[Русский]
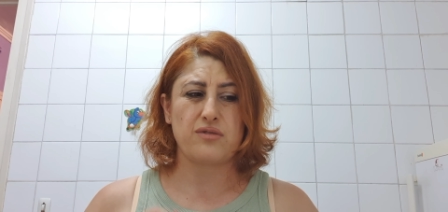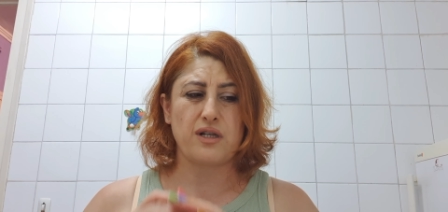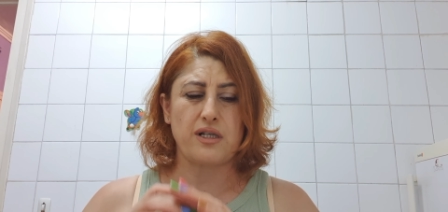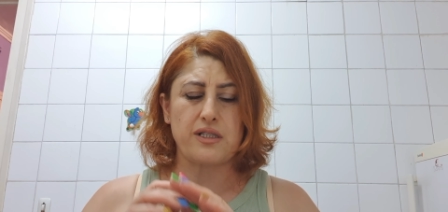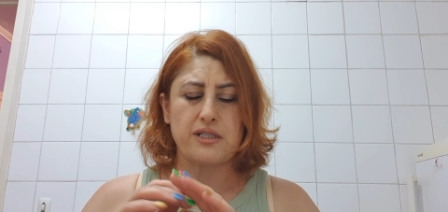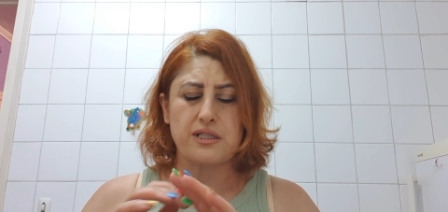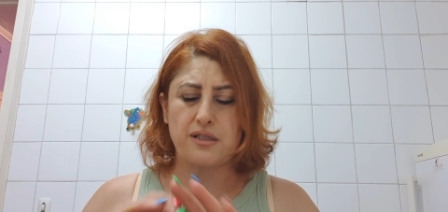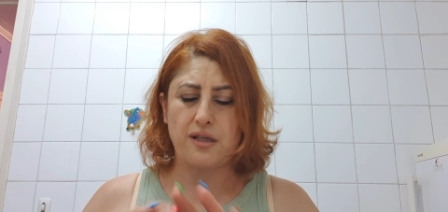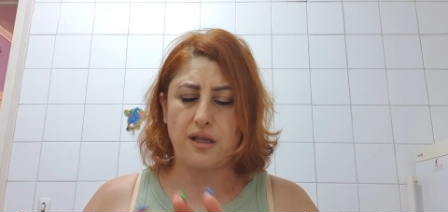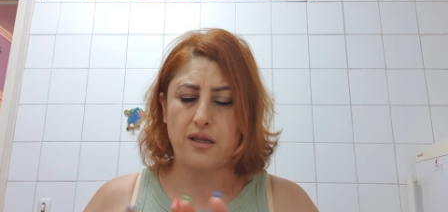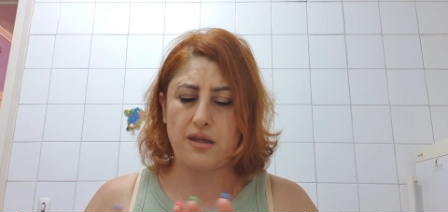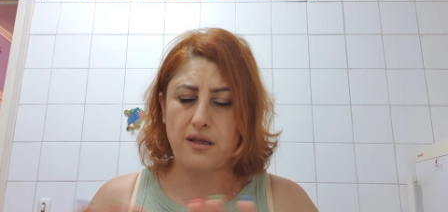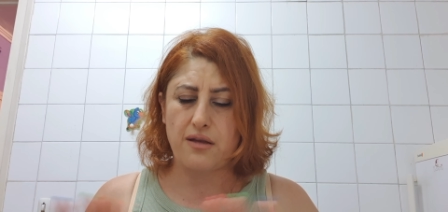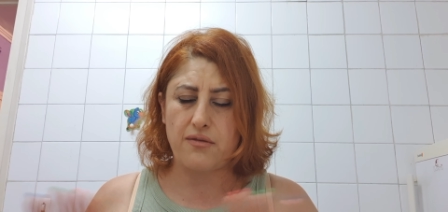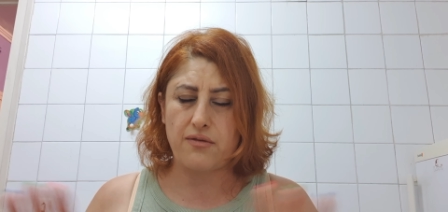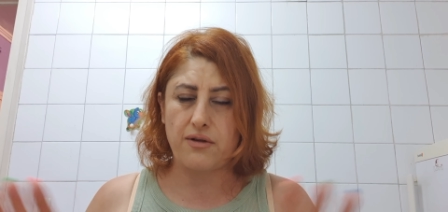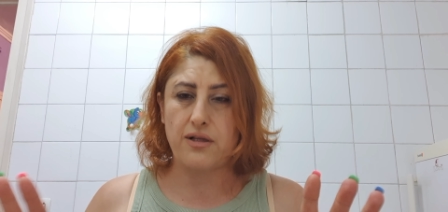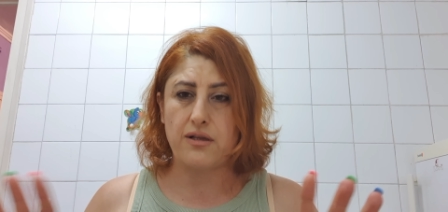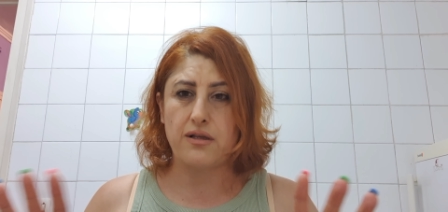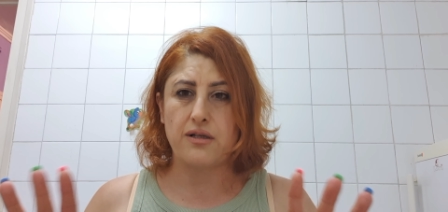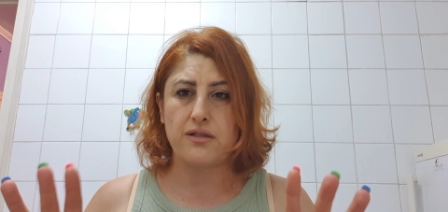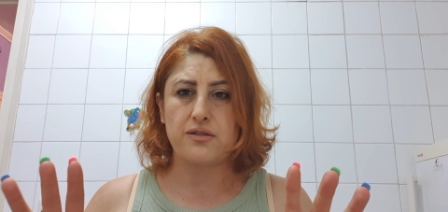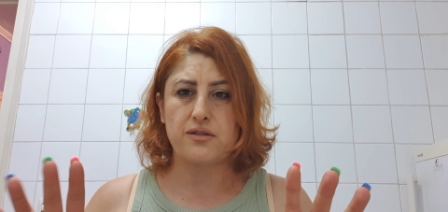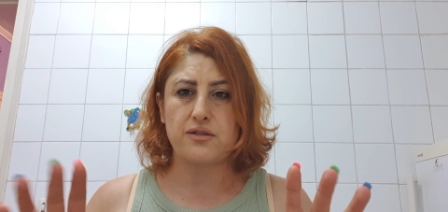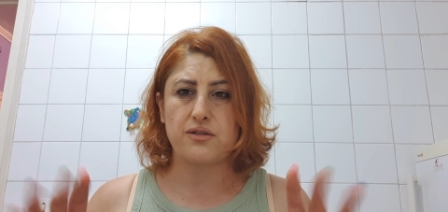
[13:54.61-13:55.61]

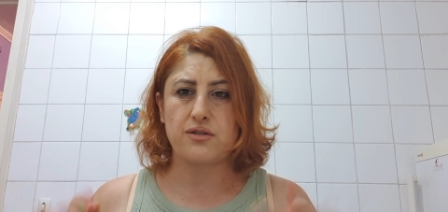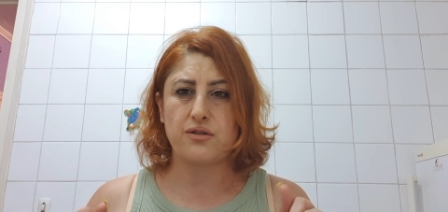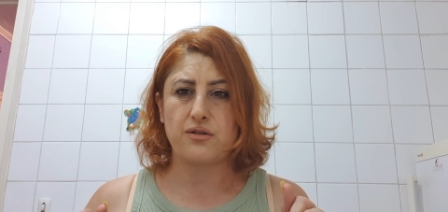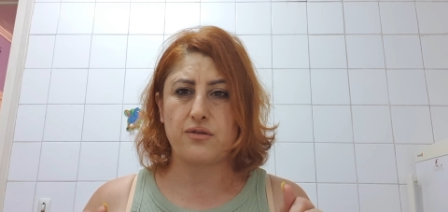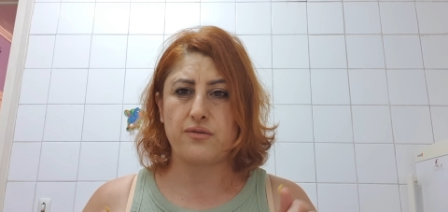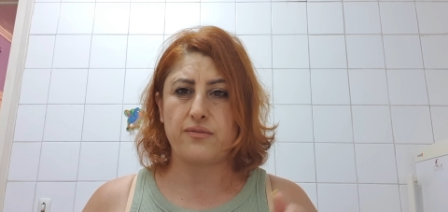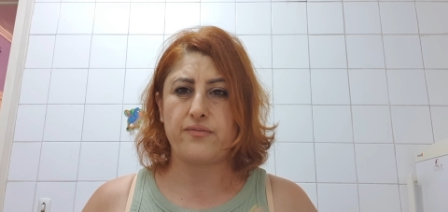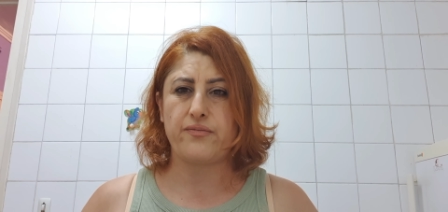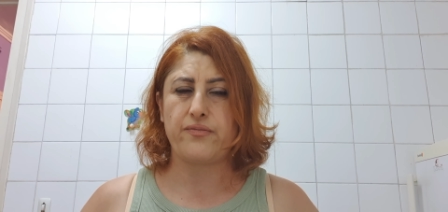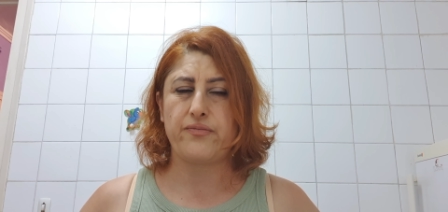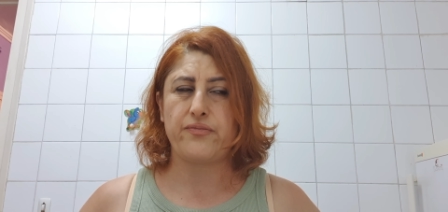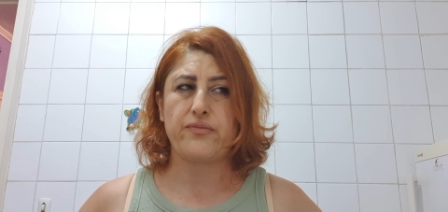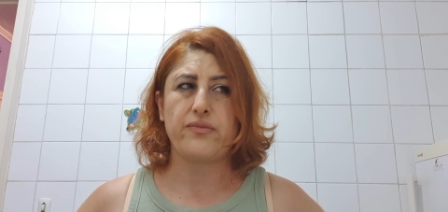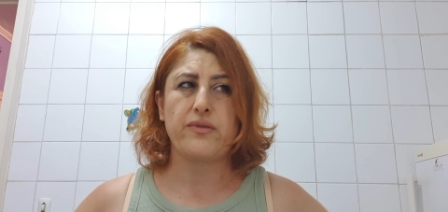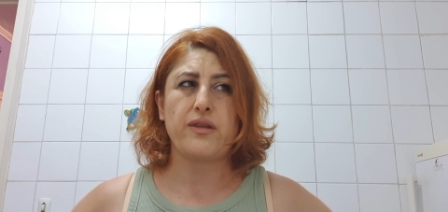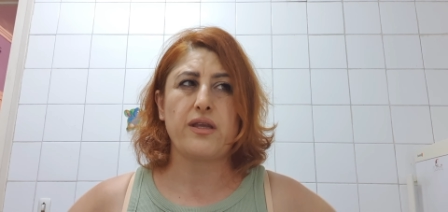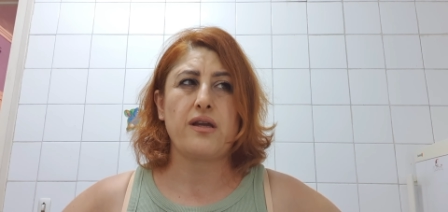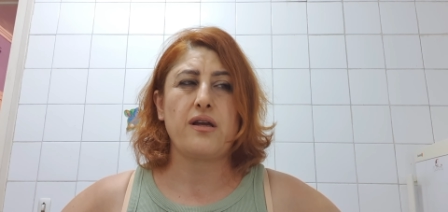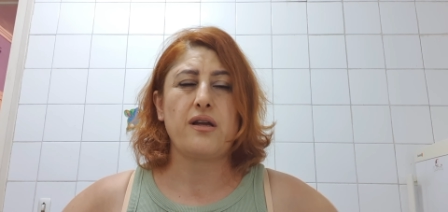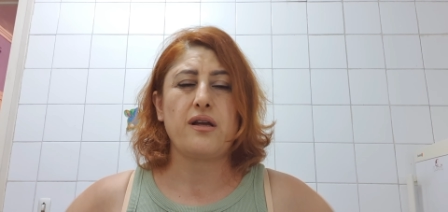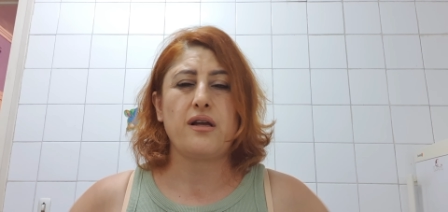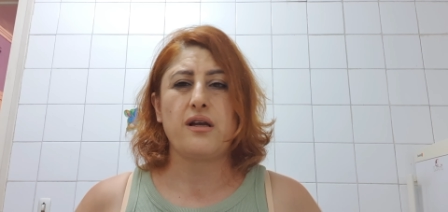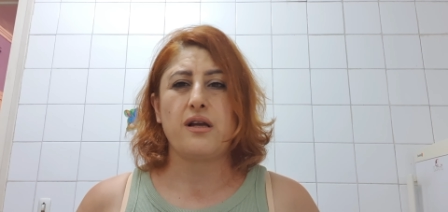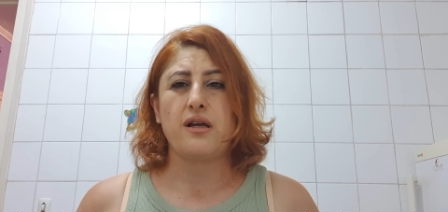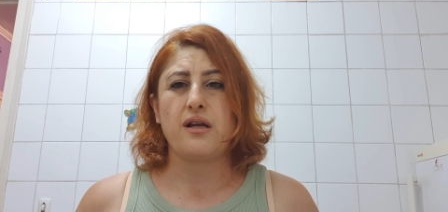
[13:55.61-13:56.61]
Остановилось
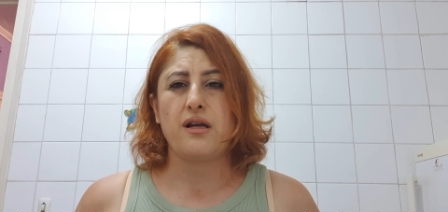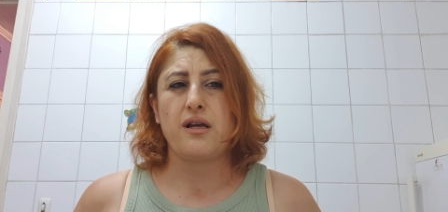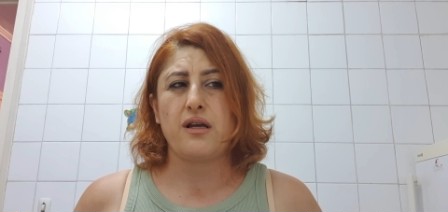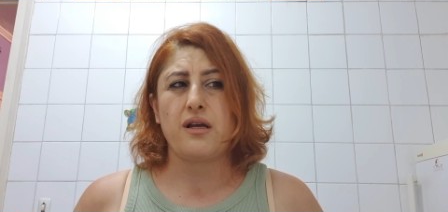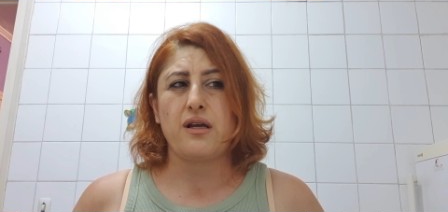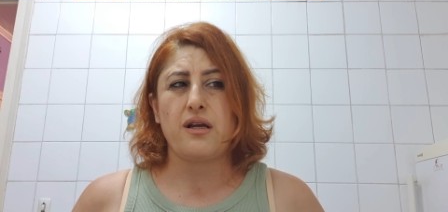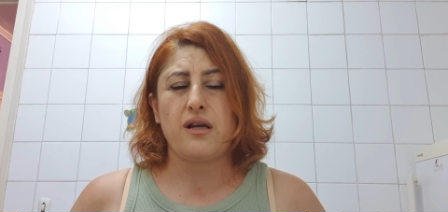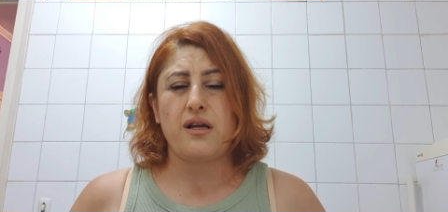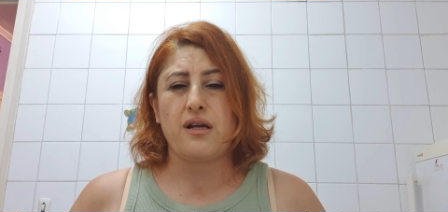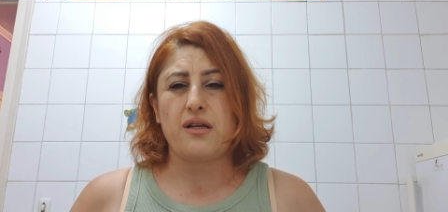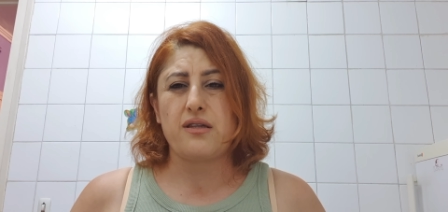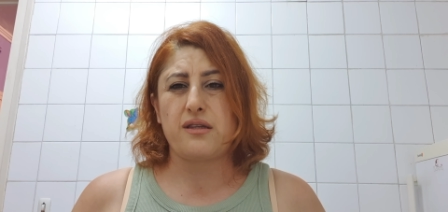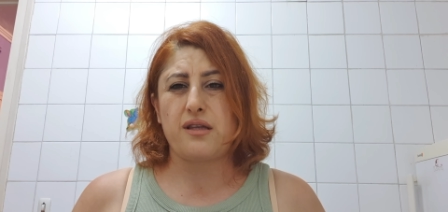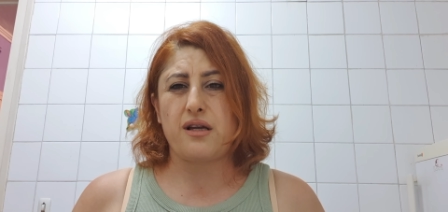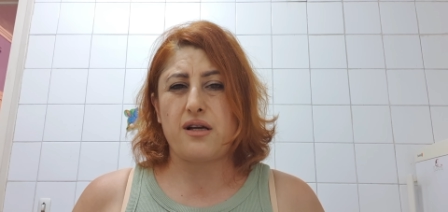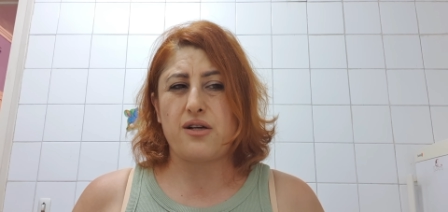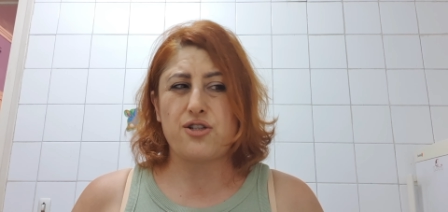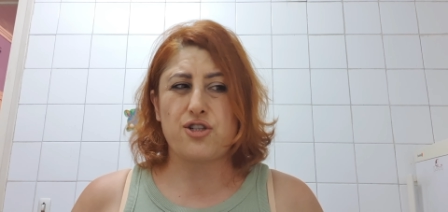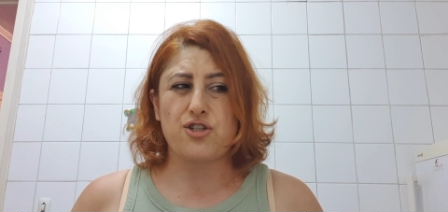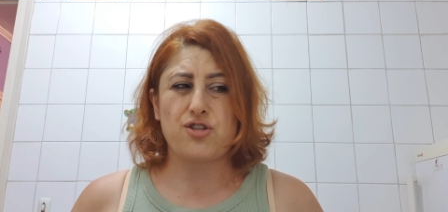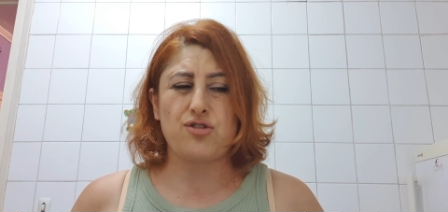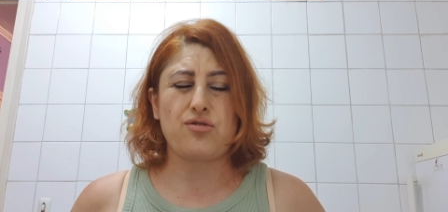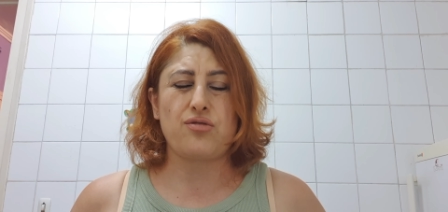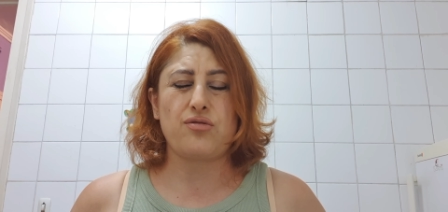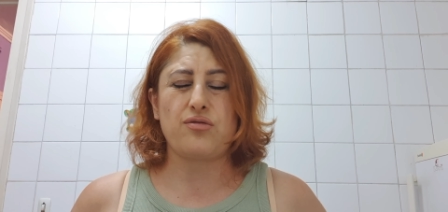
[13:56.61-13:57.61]
Так
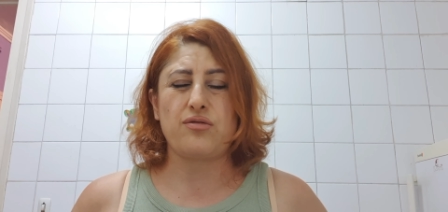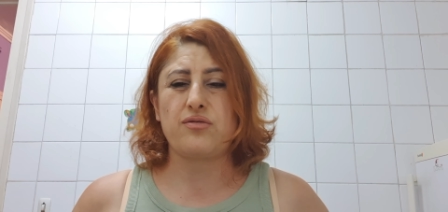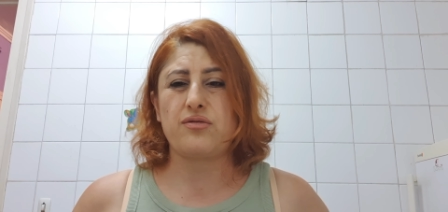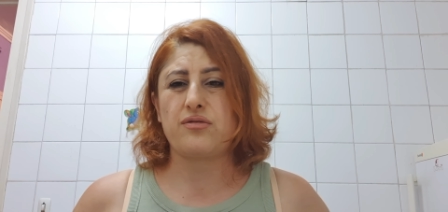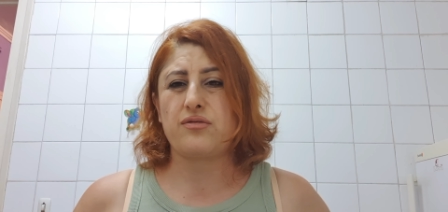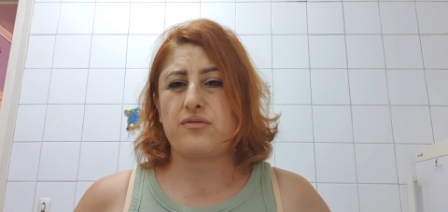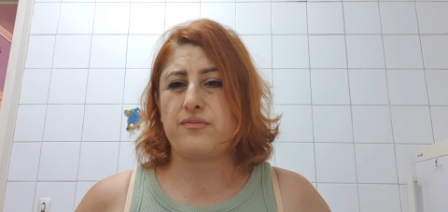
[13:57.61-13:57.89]
что